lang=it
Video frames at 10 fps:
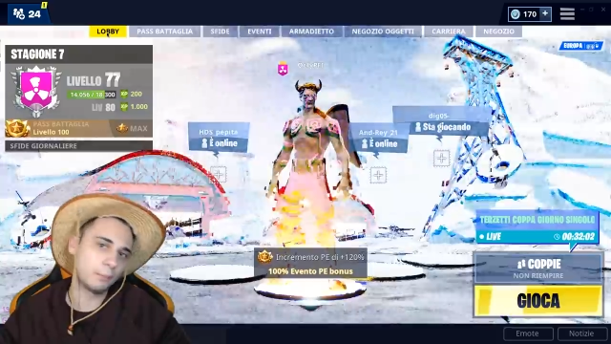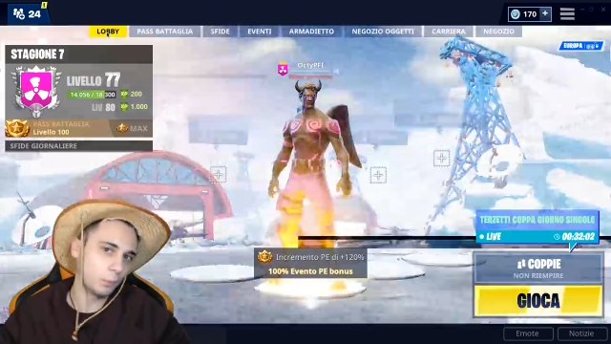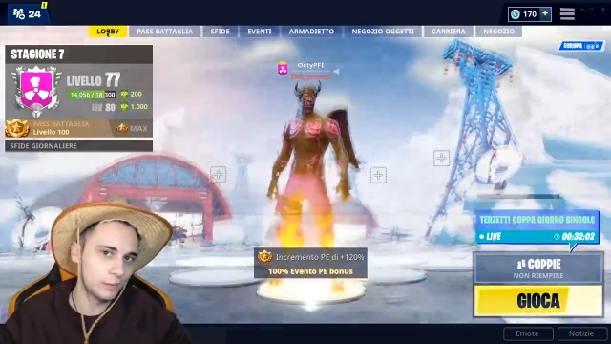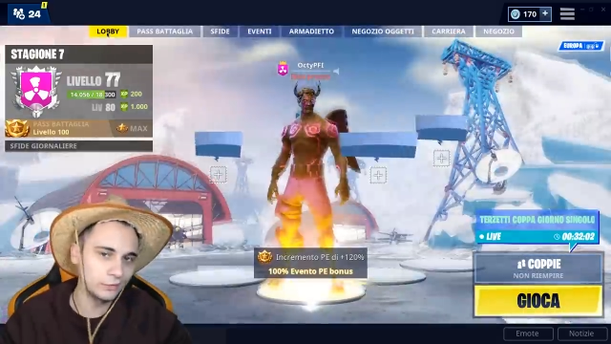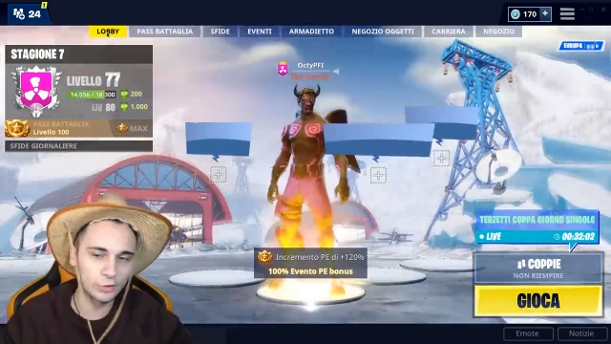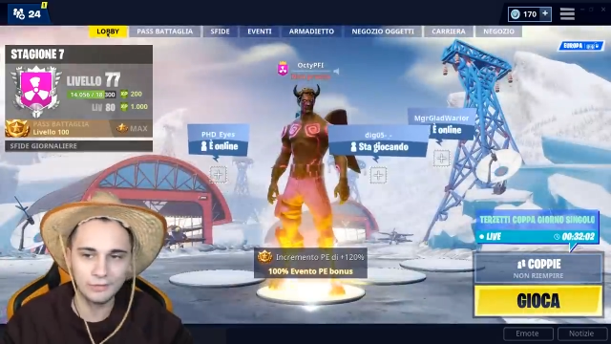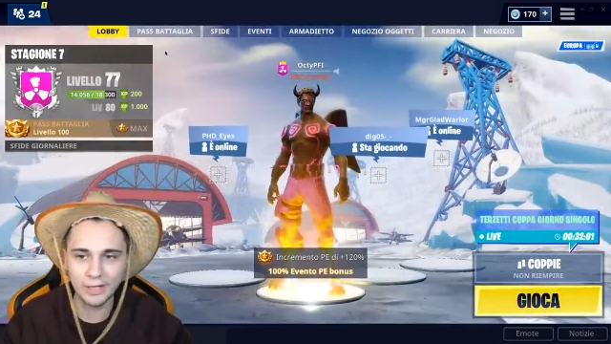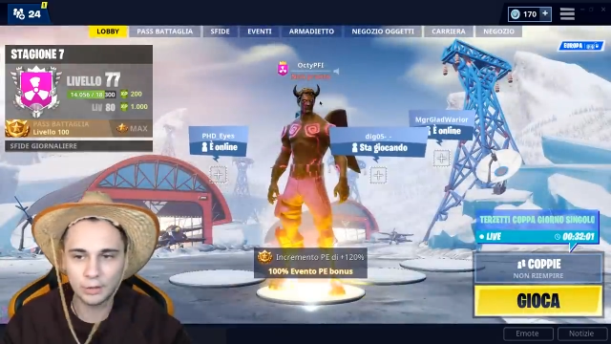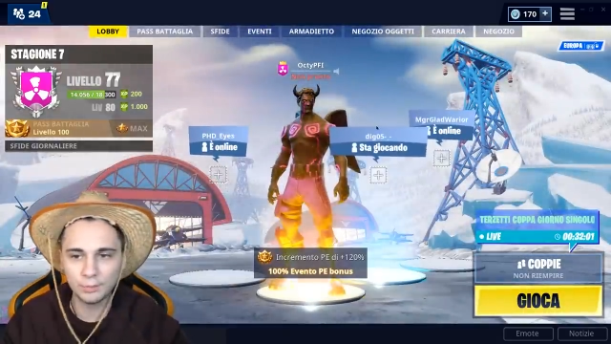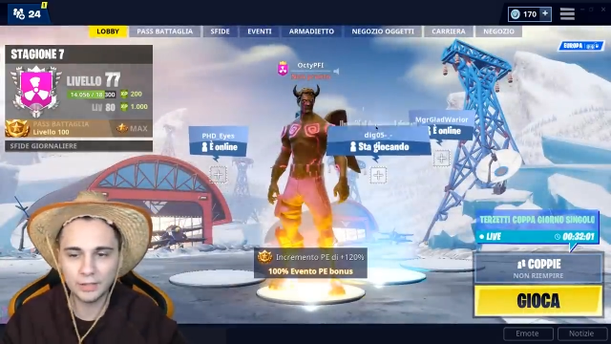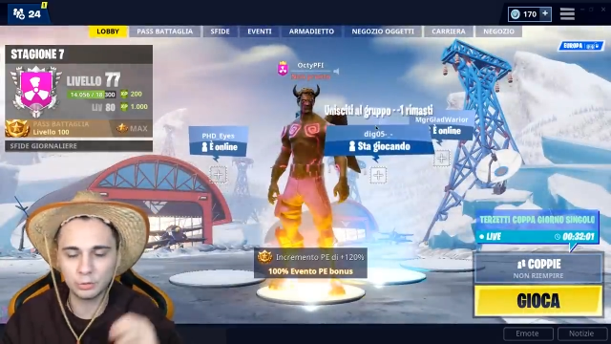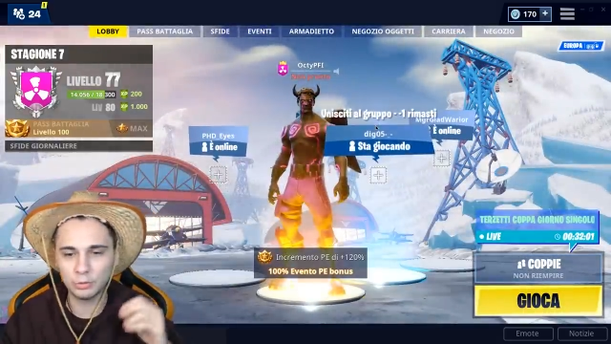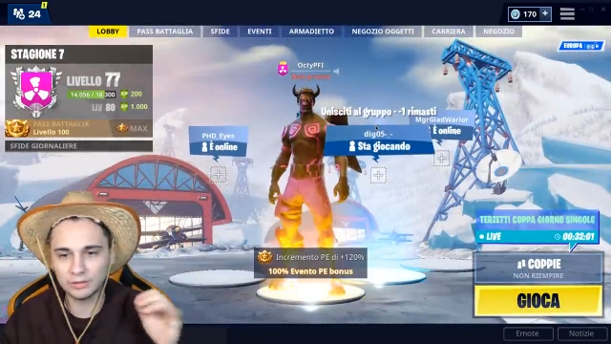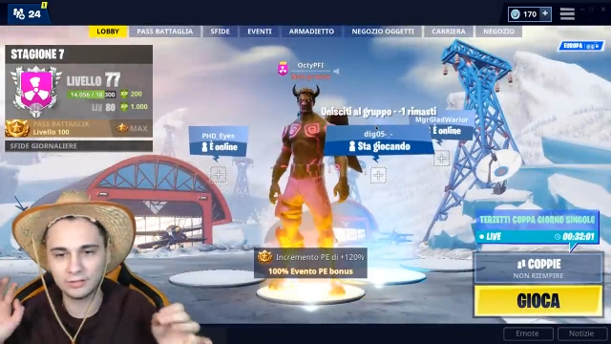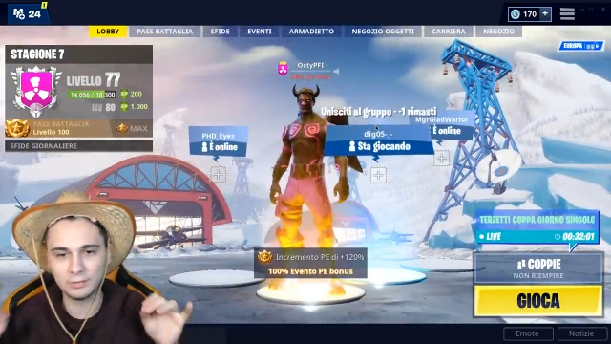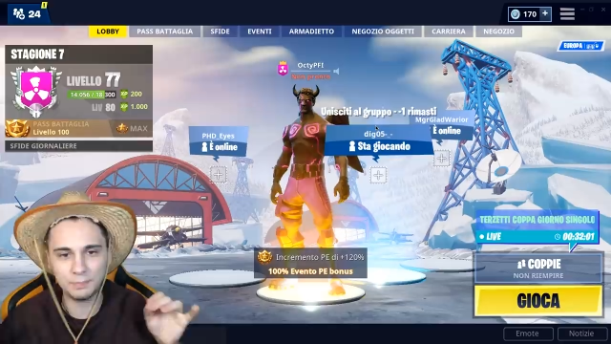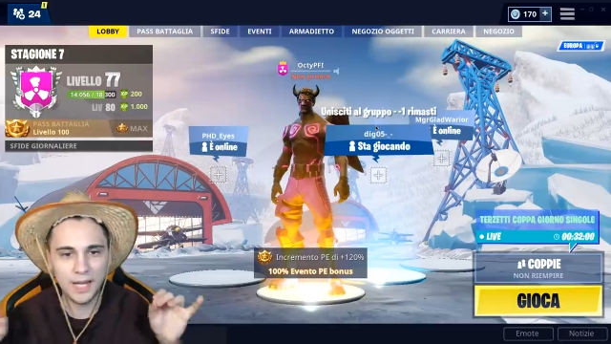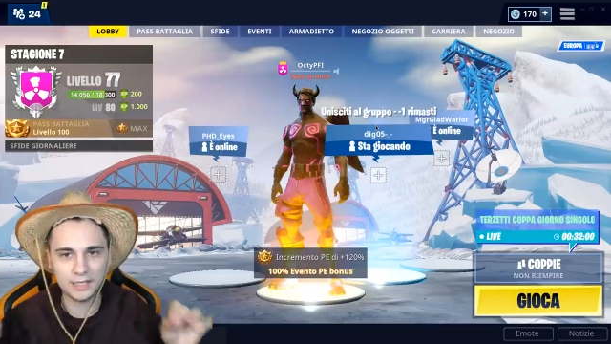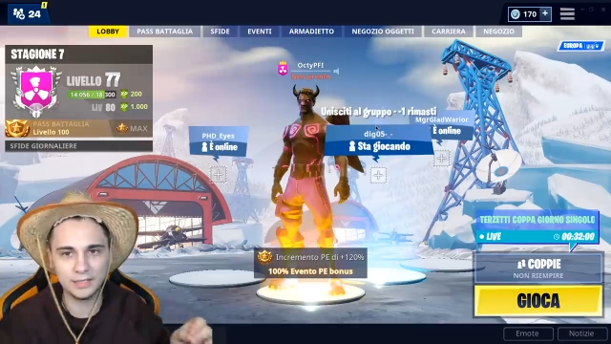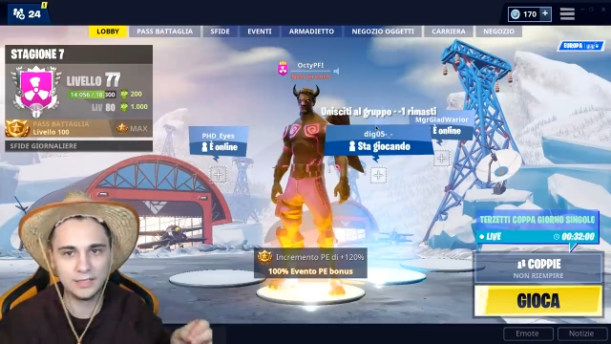promesso che avrei comprato qualsiasi
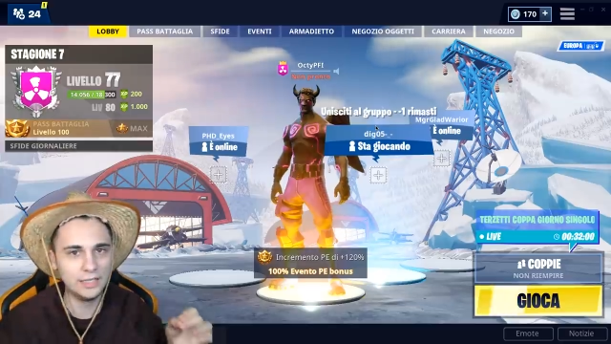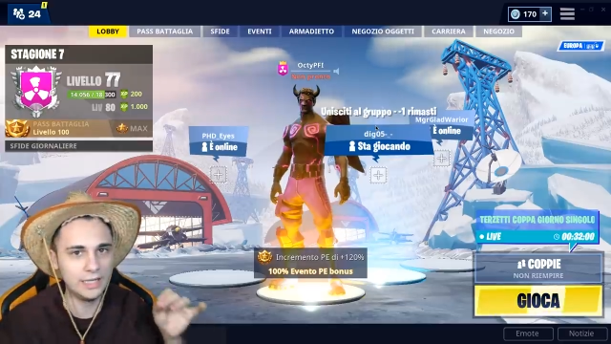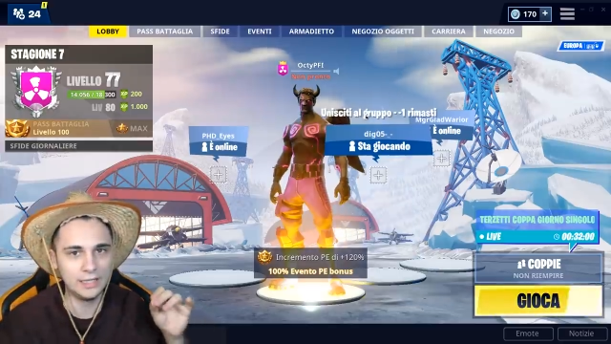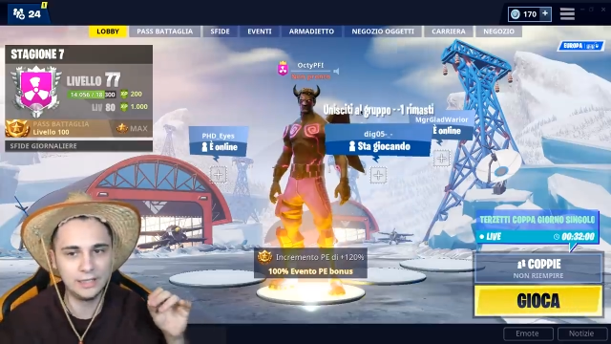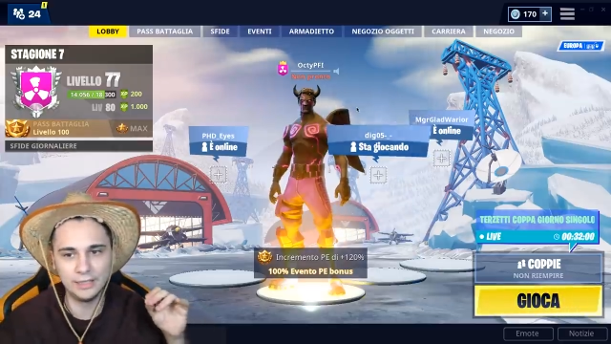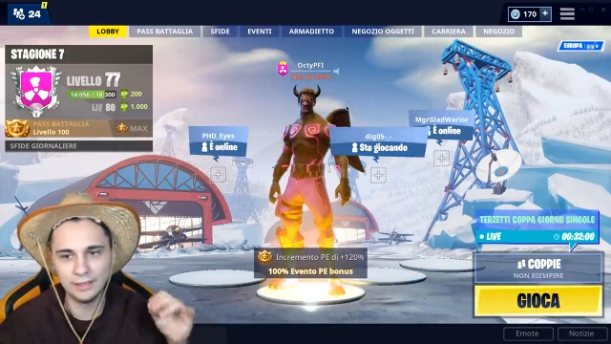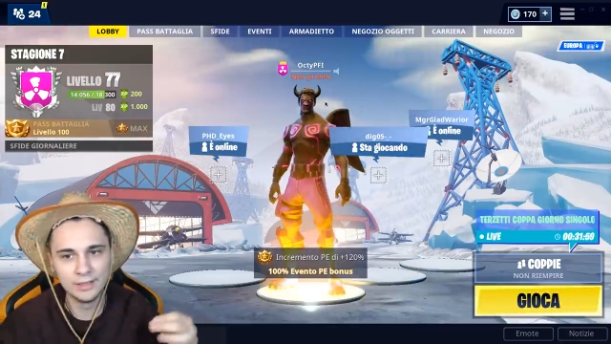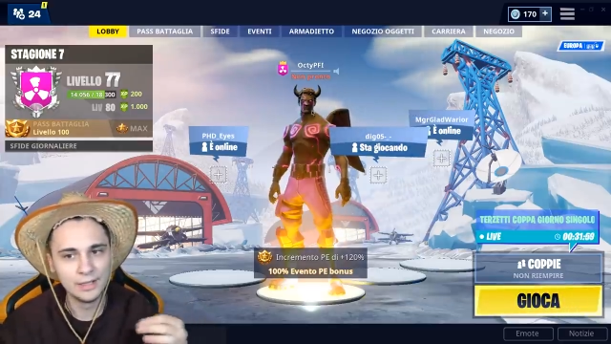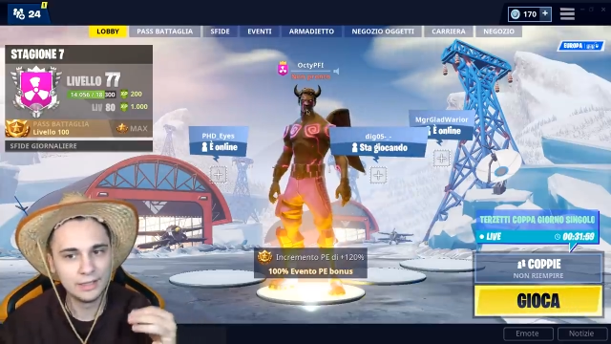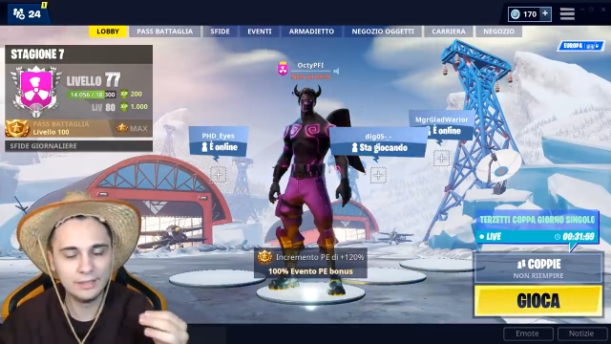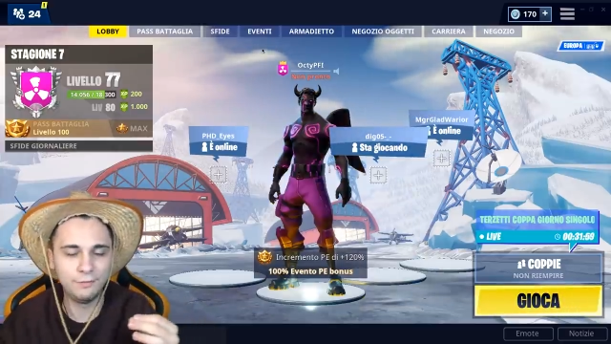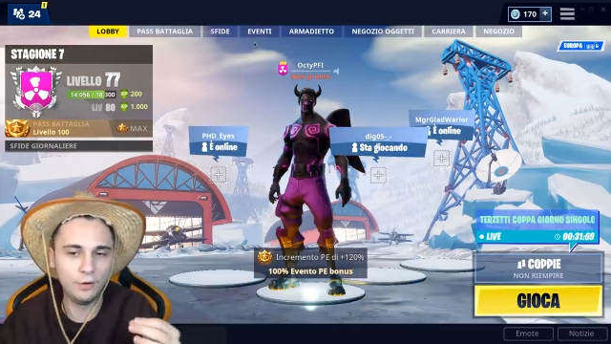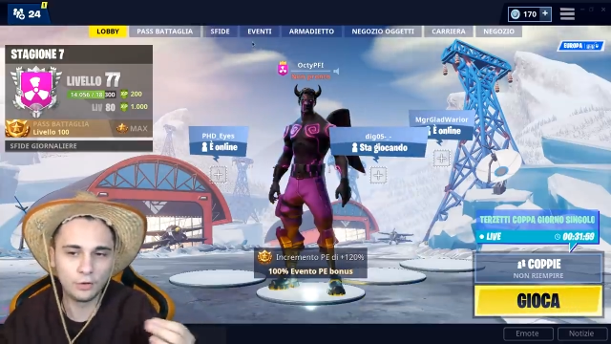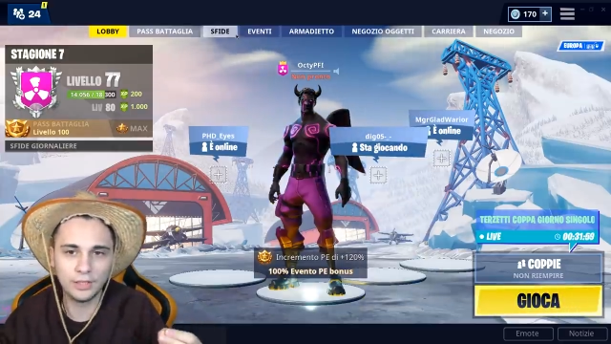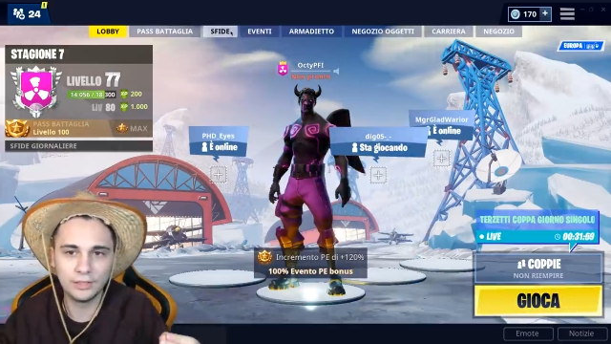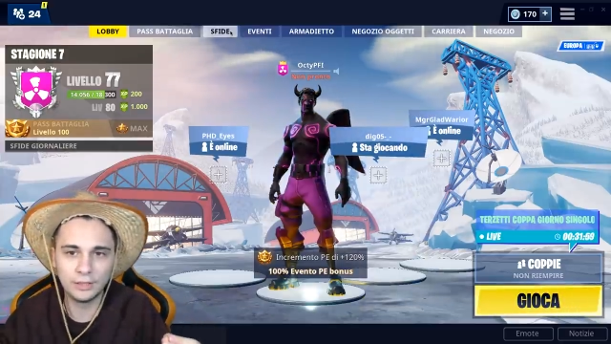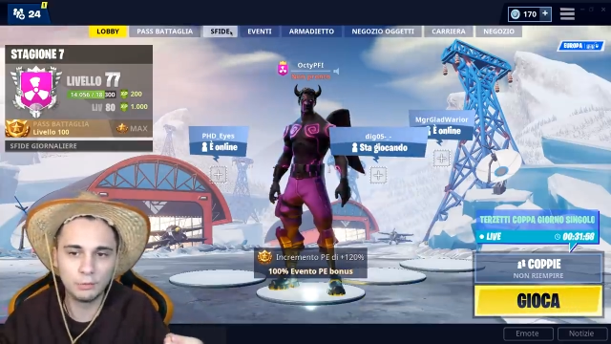pack di, eh, di Fortnite,